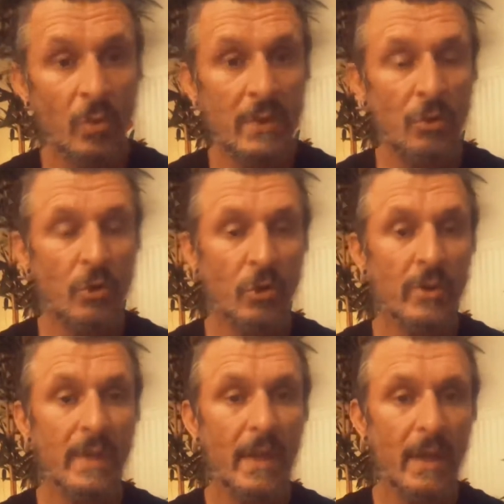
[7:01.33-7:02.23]
Donc c'est une
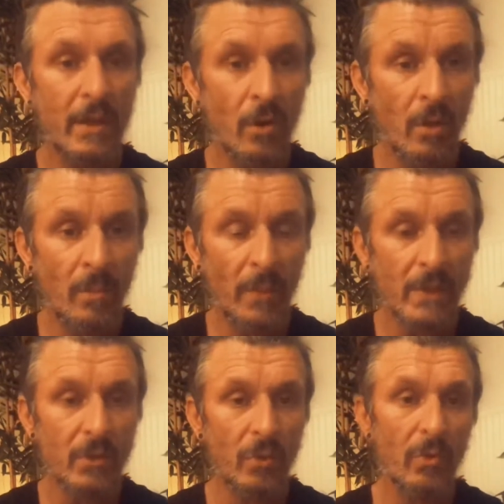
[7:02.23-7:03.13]
chance énorme
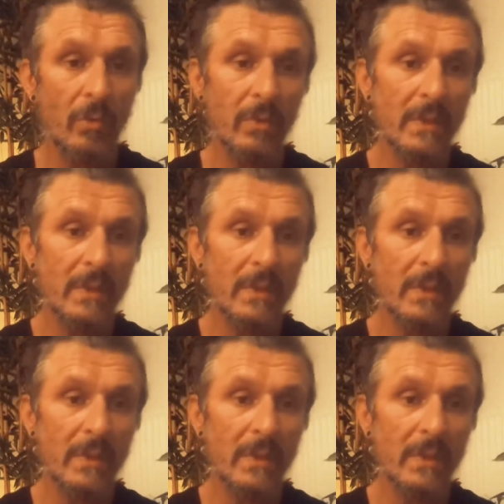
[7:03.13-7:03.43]
parce que